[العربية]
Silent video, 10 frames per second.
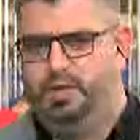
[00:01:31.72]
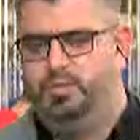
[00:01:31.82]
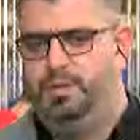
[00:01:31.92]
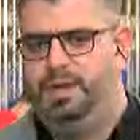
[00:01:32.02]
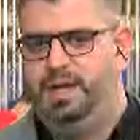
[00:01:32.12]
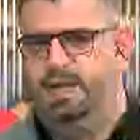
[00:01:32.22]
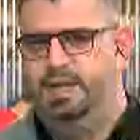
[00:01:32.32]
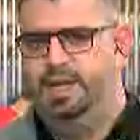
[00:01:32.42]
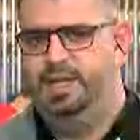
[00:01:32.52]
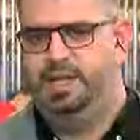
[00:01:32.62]
ربما
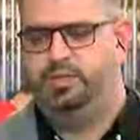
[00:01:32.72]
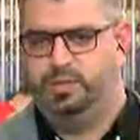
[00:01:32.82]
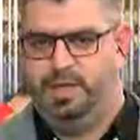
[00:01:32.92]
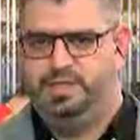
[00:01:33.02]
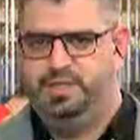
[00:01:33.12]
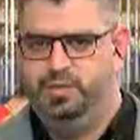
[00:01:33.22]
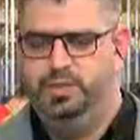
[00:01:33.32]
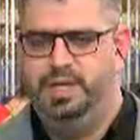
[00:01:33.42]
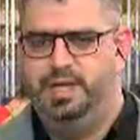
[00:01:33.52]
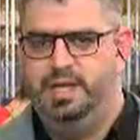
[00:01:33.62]
الخطوات
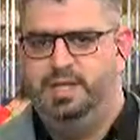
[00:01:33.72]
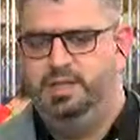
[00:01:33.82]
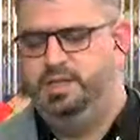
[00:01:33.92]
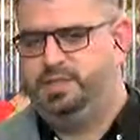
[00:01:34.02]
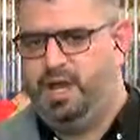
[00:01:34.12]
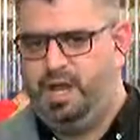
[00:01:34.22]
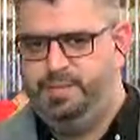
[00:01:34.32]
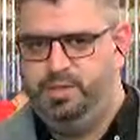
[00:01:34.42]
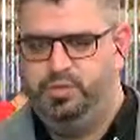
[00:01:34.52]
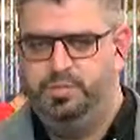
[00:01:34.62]
الاولى للاطاحه
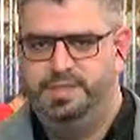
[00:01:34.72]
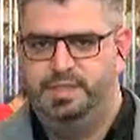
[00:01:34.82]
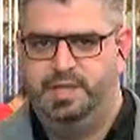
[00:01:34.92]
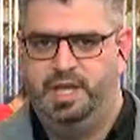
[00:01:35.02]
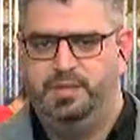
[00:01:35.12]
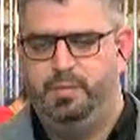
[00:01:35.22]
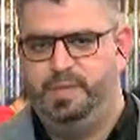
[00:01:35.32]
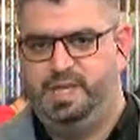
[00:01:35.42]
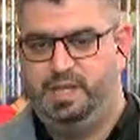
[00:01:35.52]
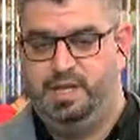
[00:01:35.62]
بحكومه الكاظمي
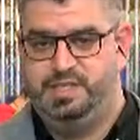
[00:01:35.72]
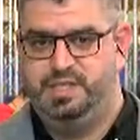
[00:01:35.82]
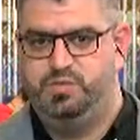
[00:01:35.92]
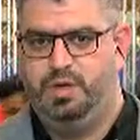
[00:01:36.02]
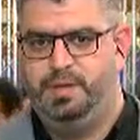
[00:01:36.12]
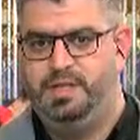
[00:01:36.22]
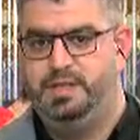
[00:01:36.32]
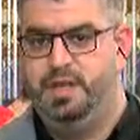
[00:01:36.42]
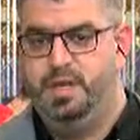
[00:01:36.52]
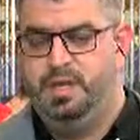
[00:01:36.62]
من خلال استجوابات
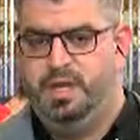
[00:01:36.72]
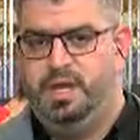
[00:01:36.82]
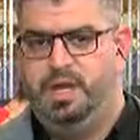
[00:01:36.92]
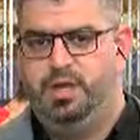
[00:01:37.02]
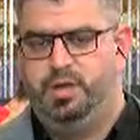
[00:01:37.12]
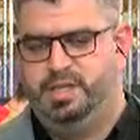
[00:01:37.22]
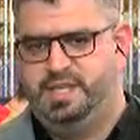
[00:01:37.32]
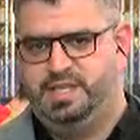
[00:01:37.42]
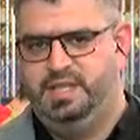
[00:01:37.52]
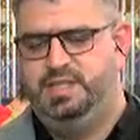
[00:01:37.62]
آه،
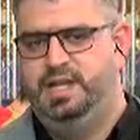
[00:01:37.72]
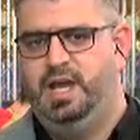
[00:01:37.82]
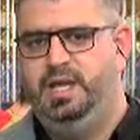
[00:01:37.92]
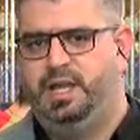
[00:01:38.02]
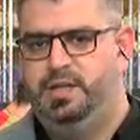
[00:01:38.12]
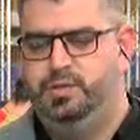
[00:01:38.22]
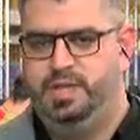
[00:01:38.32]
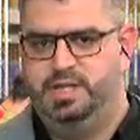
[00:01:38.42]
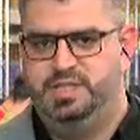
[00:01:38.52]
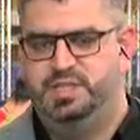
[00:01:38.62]
ستاتي لاحقا
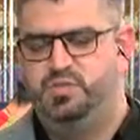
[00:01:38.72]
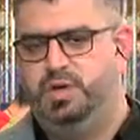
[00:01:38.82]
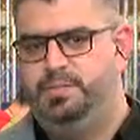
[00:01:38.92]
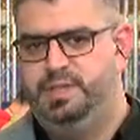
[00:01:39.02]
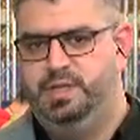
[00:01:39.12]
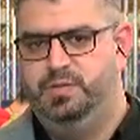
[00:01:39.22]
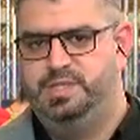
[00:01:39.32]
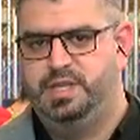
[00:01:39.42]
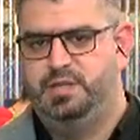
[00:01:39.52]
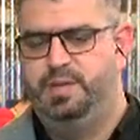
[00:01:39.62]
هناك استجواب
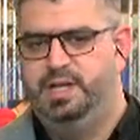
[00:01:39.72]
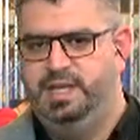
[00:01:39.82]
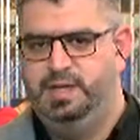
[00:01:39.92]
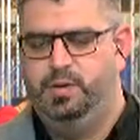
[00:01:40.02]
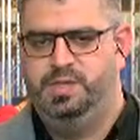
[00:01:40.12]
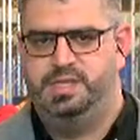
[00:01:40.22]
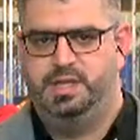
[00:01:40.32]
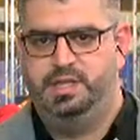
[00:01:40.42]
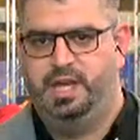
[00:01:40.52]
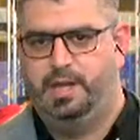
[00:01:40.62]
لوزير الماليه
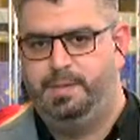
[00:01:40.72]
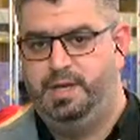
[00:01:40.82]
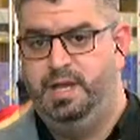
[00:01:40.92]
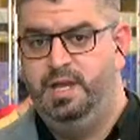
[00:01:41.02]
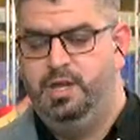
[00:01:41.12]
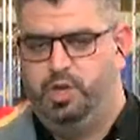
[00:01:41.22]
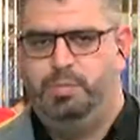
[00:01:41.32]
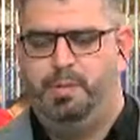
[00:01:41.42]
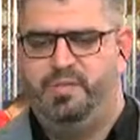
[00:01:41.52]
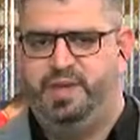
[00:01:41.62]
ووزير الكهرباء
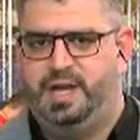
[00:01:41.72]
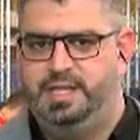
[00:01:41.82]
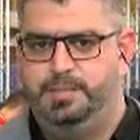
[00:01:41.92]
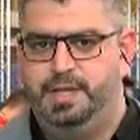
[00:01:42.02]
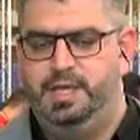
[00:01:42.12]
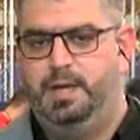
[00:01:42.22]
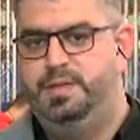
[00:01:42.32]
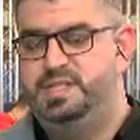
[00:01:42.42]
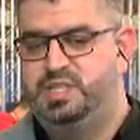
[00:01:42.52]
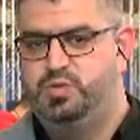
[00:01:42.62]
ربما في قادم
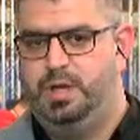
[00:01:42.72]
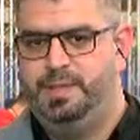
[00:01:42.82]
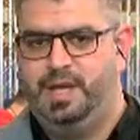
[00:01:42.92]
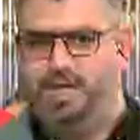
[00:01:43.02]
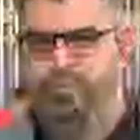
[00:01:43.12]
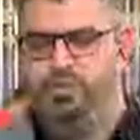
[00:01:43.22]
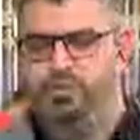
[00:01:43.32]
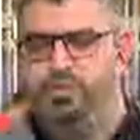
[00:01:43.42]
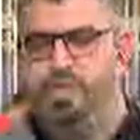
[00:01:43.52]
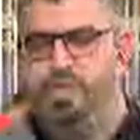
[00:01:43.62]
الايام الاستجواب الغايه
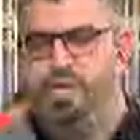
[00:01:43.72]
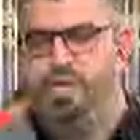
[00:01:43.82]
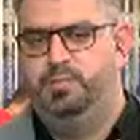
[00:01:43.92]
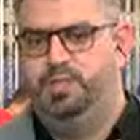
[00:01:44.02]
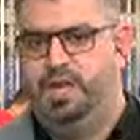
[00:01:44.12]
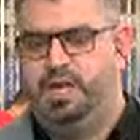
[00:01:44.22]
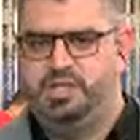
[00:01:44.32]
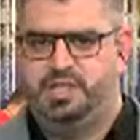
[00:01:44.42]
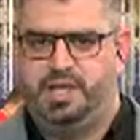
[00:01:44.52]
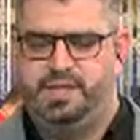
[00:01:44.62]
منه آه،
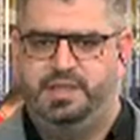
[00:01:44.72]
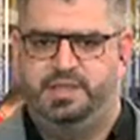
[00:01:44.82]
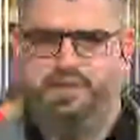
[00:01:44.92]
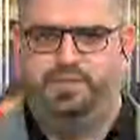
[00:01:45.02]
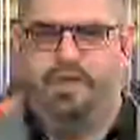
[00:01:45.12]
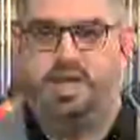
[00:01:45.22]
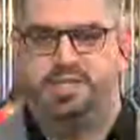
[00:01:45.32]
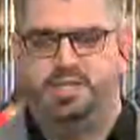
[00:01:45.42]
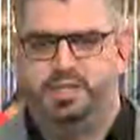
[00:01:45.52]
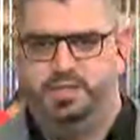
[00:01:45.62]
مناقشه قضيه ارتفاع
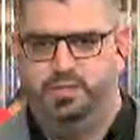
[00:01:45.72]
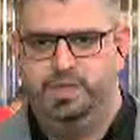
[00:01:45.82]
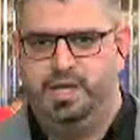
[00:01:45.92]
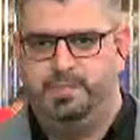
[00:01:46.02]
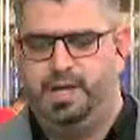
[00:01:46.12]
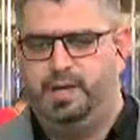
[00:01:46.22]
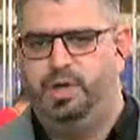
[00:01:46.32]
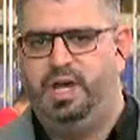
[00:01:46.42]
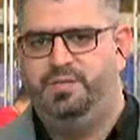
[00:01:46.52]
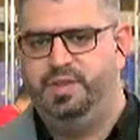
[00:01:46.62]
سعر الدولار مع
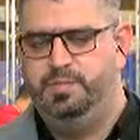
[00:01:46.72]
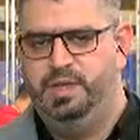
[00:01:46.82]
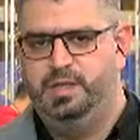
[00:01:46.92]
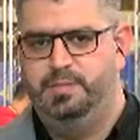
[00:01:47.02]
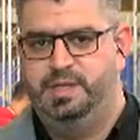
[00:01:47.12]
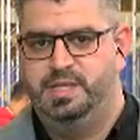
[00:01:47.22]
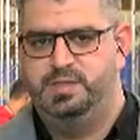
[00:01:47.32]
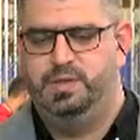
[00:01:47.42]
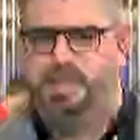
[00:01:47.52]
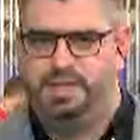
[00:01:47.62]
محافظ البنك
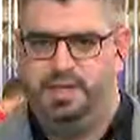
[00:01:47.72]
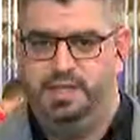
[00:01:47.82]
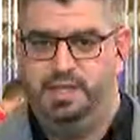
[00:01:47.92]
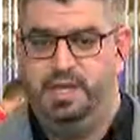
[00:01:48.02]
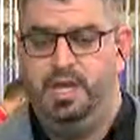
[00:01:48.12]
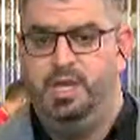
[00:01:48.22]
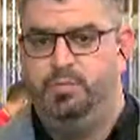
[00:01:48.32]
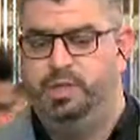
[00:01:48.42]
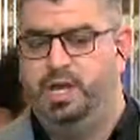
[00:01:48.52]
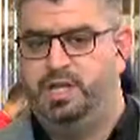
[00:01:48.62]
المركزي وكذلك
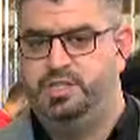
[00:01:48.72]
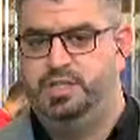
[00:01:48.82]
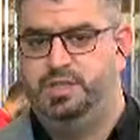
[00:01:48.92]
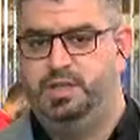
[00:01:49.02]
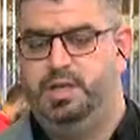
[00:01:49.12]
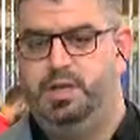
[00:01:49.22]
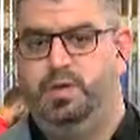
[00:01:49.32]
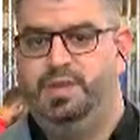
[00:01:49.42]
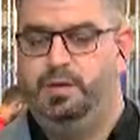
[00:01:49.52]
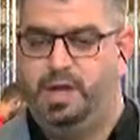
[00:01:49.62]
مناقشه آه،
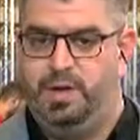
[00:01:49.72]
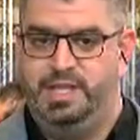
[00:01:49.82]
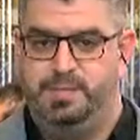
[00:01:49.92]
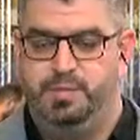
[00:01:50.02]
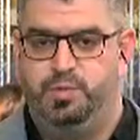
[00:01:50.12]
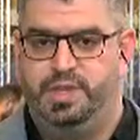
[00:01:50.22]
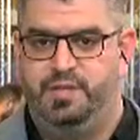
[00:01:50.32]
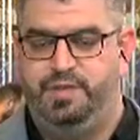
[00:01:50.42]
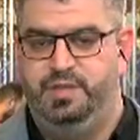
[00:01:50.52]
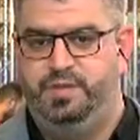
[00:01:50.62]
وضع رواتب
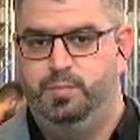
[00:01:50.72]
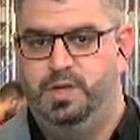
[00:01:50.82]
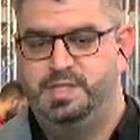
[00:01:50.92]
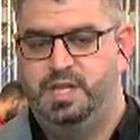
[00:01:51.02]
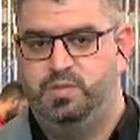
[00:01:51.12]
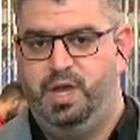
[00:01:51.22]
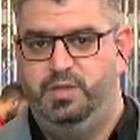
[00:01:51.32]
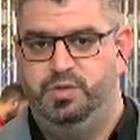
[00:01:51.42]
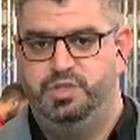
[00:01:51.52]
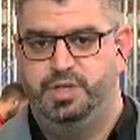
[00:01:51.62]
الموظفين في موازنه
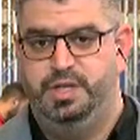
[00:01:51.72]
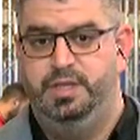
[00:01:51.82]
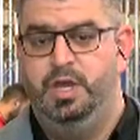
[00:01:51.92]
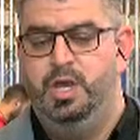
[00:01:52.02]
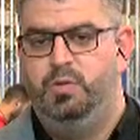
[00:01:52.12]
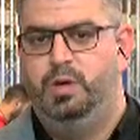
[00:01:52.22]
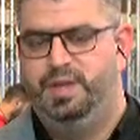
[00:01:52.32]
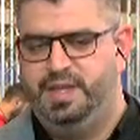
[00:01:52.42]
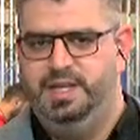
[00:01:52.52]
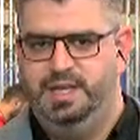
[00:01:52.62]
21
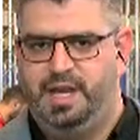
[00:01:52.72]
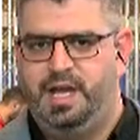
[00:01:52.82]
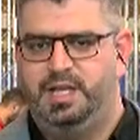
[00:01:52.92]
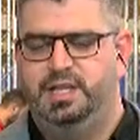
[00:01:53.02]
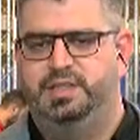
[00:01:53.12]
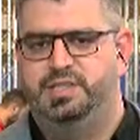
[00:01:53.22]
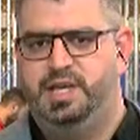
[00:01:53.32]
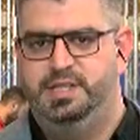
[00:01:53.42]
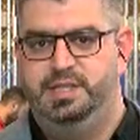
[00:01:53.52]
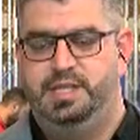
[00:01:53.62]
ووضع العراق
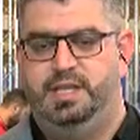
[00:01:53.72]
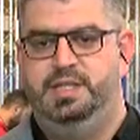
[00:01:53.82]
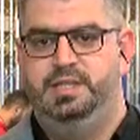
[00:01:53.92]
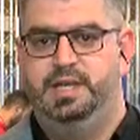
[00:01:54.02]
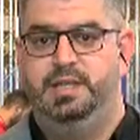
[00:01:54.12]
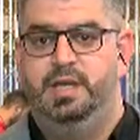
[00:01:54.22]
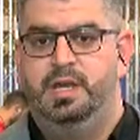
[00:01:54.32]
الاقتصادي تحديدا